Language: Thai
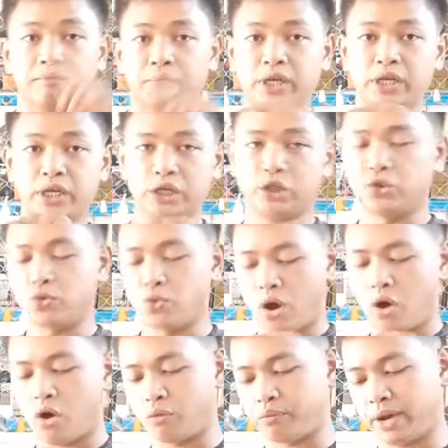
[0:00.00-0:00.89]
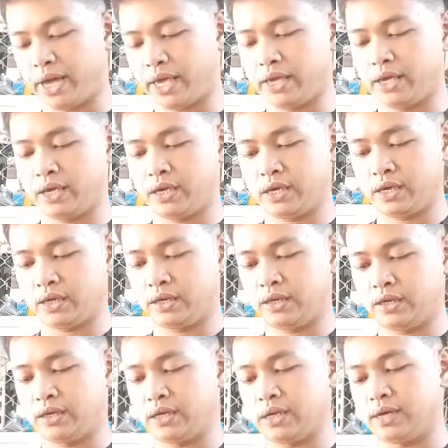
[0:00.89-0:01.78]
ไม่ดีดตัวออกไป
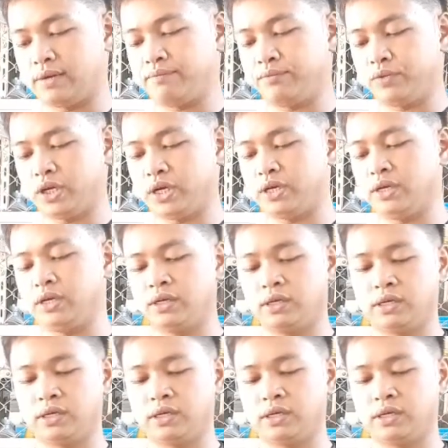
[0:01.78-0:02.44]
นะครับเนี่ย